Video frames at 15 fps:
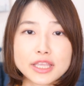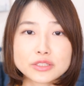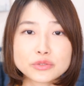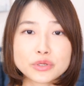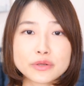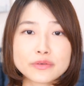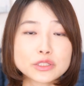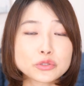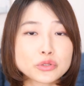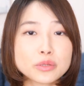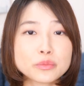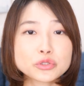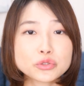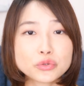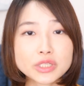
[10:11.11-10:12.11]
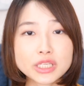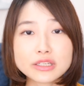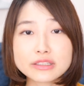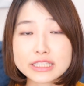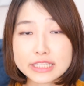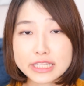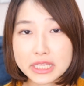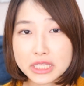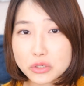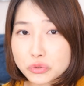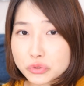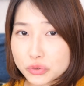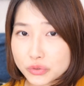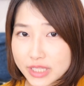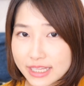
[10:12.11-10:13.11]
それはとてもショッキングな出来
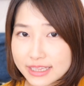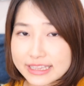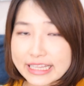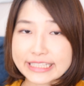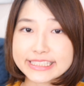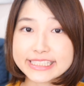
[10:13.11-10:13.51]
事だった。